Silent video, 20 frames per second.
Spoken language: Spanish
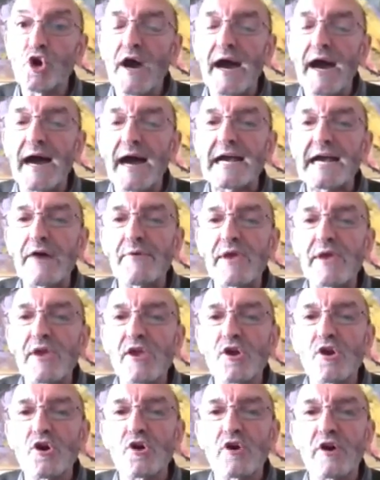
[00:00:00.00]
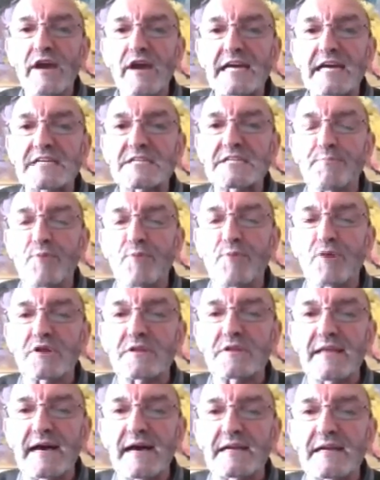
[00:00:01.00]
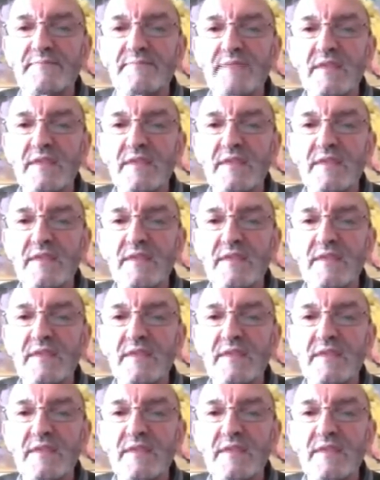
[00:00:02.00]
a cabillo exportar